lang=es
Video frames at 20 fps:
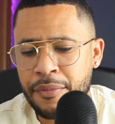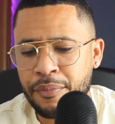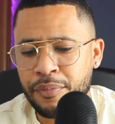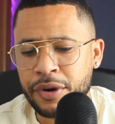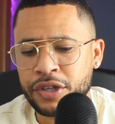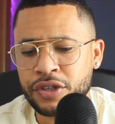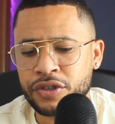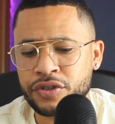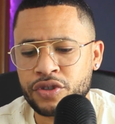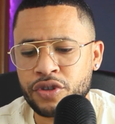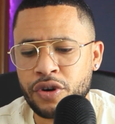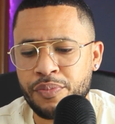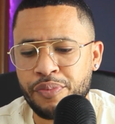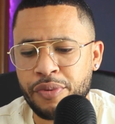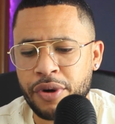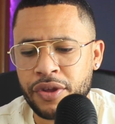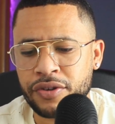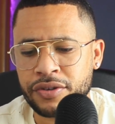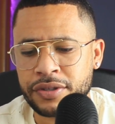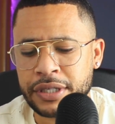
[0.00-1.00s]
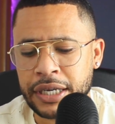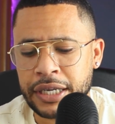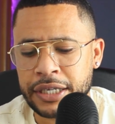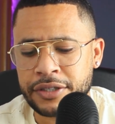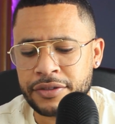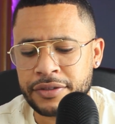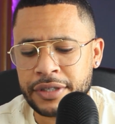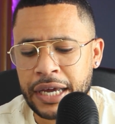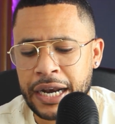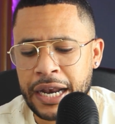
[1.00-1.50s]
pues yo puedo
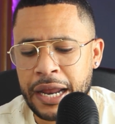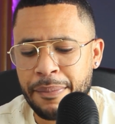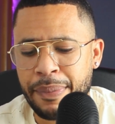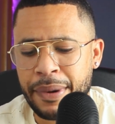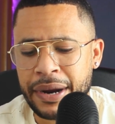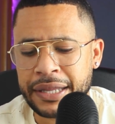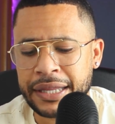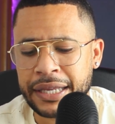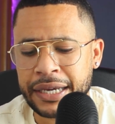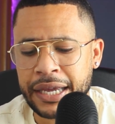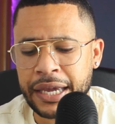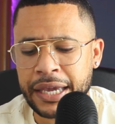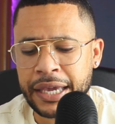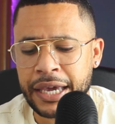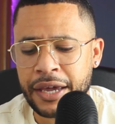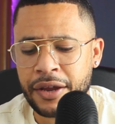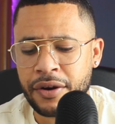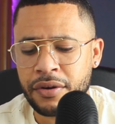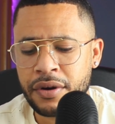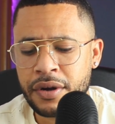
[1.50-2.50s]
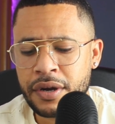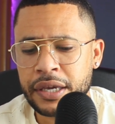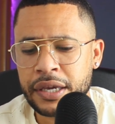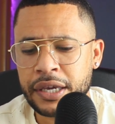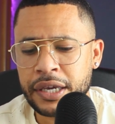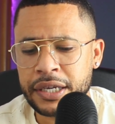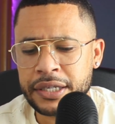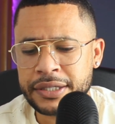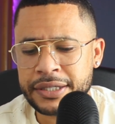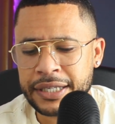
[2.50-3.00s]
seleccionar la parte que quiero,
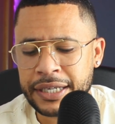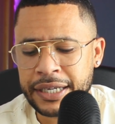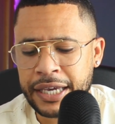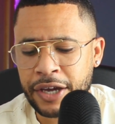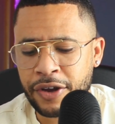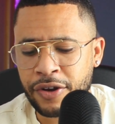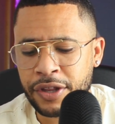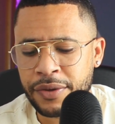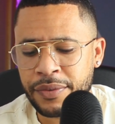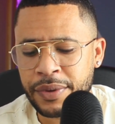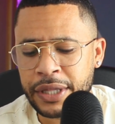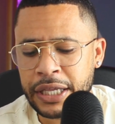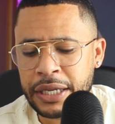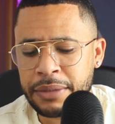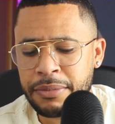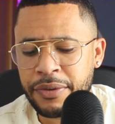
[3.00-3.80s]
y si quiero dividir